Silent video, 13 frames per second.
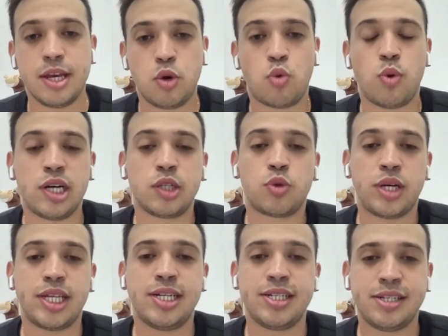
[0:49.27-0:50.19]

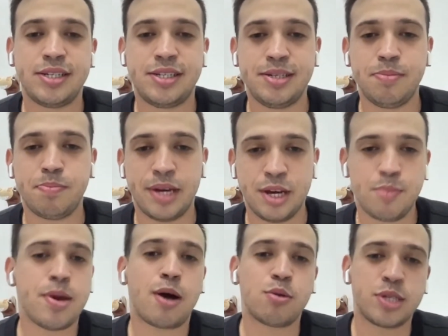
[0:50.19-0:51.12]
enquanto o analista de
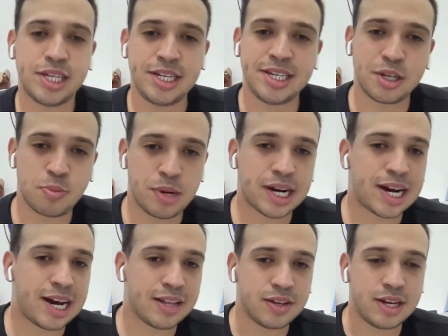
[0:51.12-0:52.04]
desempenho me auxilia no
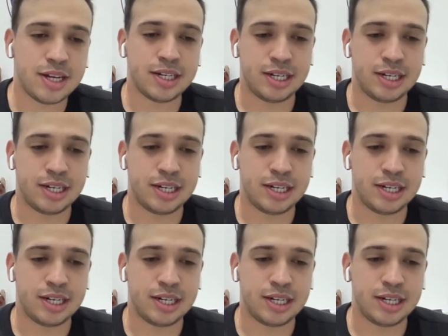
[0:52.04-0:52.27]
mercado.